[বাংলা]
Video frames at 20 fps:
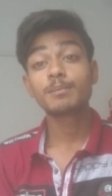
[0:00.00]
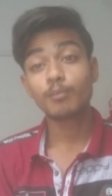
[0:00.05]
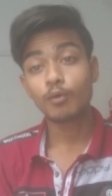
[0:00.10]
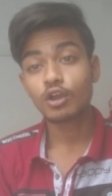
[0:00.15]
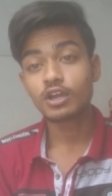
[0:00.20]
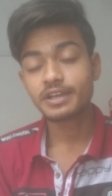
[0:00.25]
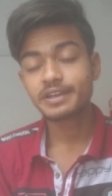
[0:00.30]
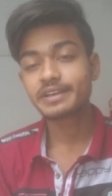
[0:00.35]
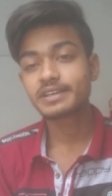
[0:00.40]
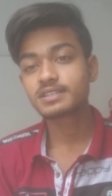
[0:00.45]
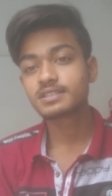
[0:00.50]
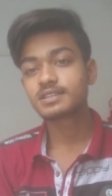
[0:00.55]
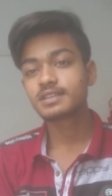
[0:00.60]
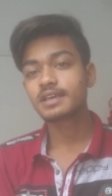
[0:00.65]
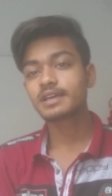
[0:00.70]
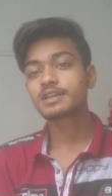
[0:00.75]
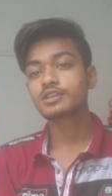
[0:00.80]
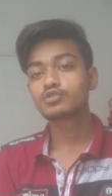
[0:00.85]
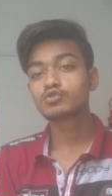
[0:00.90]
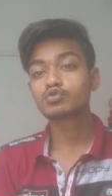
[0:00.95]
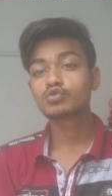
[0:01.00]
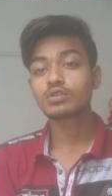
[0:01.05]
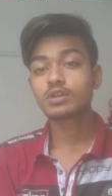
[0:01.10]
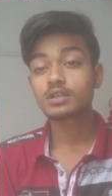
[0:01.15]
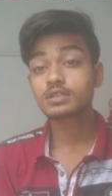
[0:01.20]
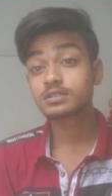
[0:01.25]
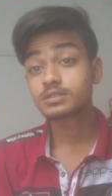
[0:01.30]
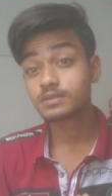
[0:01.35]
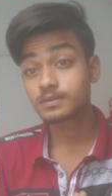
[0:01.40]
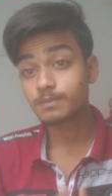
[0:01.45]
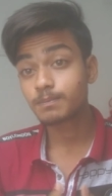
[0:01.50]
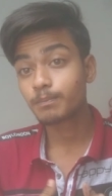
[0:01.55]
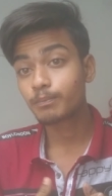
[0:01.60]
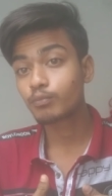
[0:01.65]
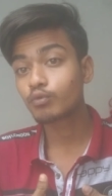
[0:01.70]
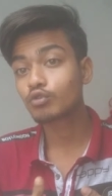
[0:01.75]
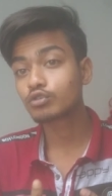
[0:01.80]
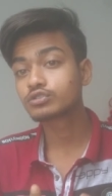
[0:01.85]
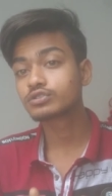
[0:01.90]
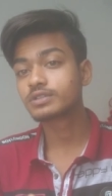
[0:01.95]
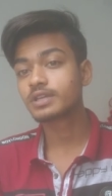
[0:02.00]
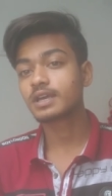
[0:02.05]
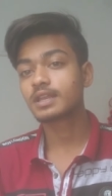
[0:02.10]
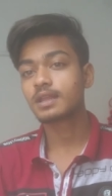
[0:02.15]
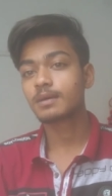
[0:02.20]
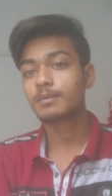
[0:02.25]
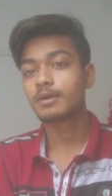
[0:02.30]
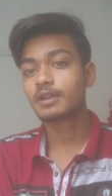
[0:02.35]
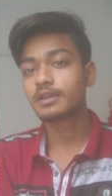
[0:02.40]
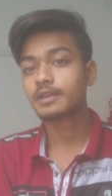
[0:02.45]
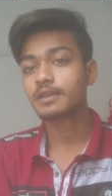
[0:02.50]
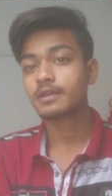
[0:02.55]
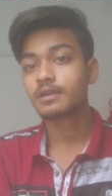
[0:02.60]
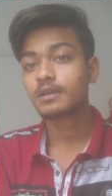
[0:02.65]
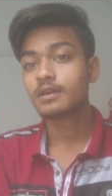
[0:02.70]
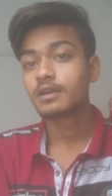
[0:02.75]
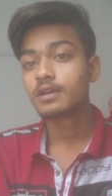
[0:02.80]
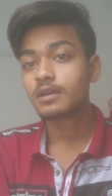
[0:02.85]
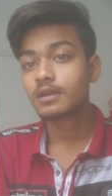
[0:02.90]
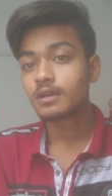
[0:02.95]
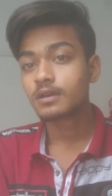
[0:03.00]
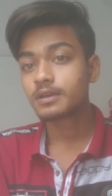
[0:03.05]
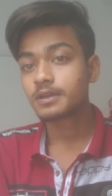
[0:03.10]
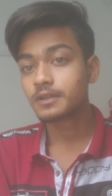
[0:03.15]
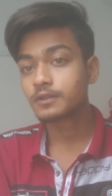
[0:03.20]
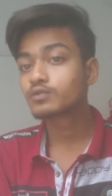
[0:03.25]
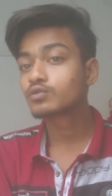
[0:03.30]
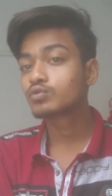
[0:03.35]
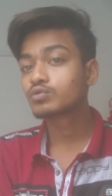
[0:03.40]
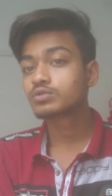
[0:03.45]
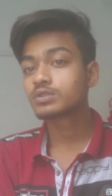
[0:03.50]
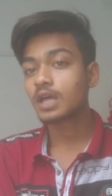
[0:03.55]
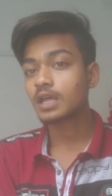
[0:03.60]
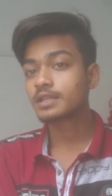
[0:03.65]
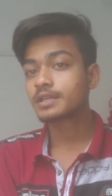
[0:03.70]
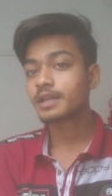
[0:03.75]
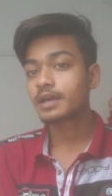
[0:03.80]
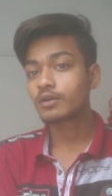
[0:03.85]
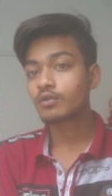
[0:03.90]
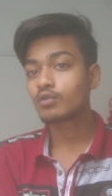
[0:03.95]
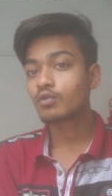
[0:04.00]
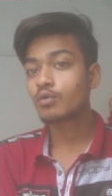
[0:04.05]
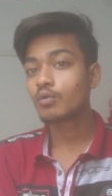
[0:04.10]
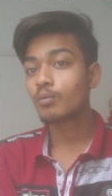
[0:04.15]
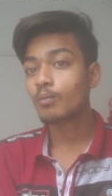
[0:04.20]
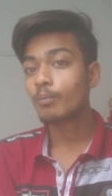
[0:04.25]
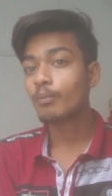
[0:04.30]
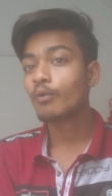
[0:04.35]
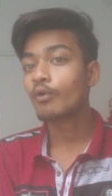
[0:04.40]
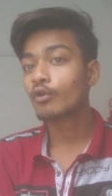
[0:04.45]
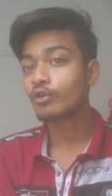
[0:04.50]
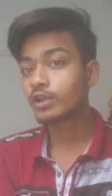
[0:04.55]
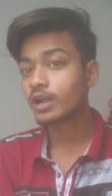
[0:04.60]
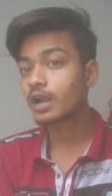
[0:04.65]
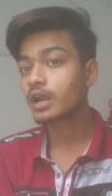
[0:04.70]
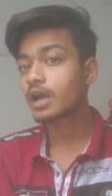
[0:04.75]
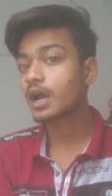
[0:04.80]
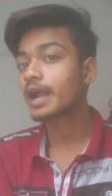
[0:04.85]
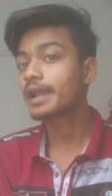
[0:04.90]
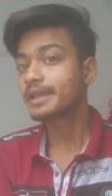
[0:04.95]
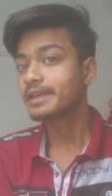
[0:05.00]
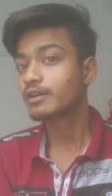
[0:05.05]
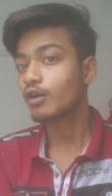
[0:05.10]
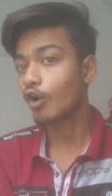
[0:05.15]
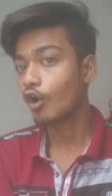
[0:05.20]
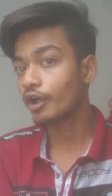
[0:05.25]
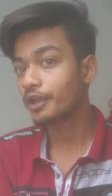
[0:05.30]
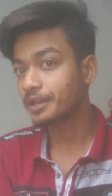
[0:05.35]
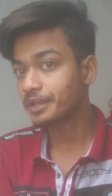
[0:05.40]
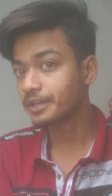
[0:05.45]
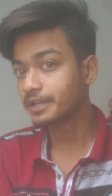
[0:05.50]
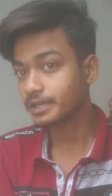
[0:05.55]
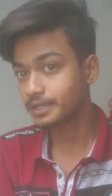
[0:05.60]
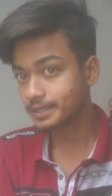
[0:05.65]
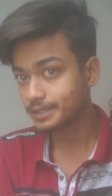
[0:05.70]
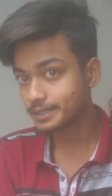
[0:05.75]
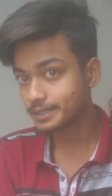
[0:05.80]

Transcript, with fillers: পলিটিক্স নিয়ে কিছু জনের পোস্ট দেখলাম আর কি কিন্তু তাদের এখনো ভোটার কার্ডই হয়নি